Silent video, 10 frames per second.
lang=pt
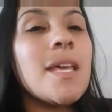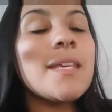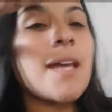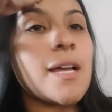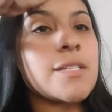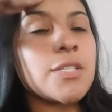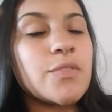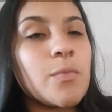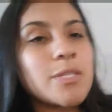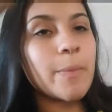E ah,
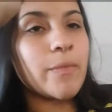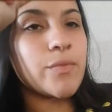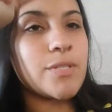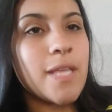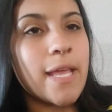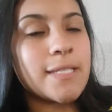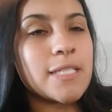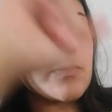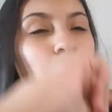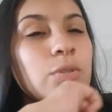gente, vou mostrar pra vocês
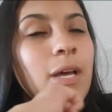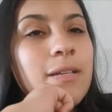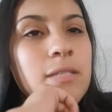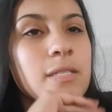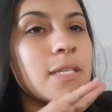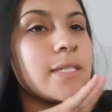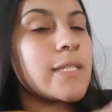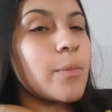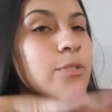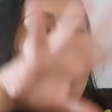as mudanças que
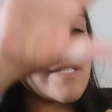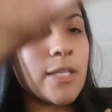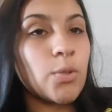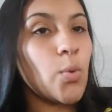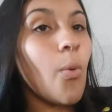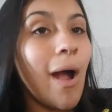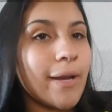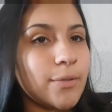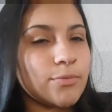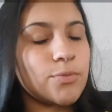estamos fazendo no
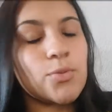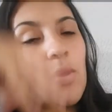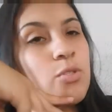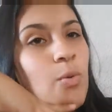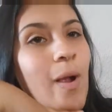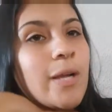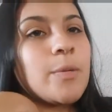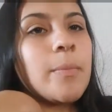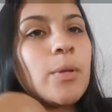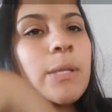quarto, no nosso
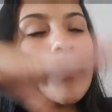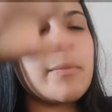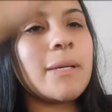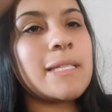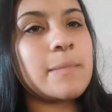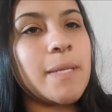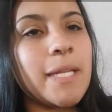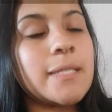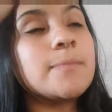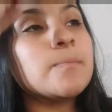quarto, meu, da minha irmã e das
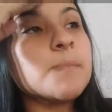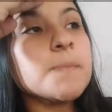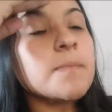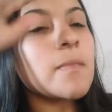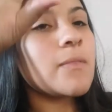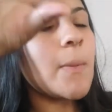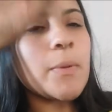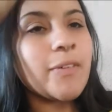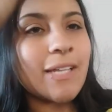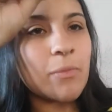meninas. Vou
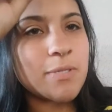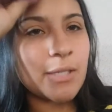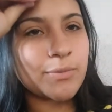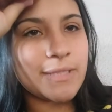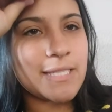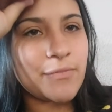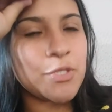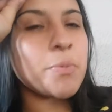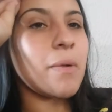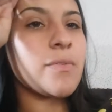aproveitar e vou mostrar tudo nesse
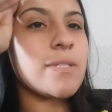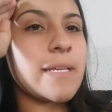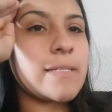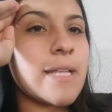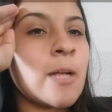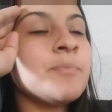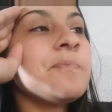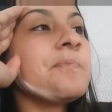vídeo pra vocês, tá?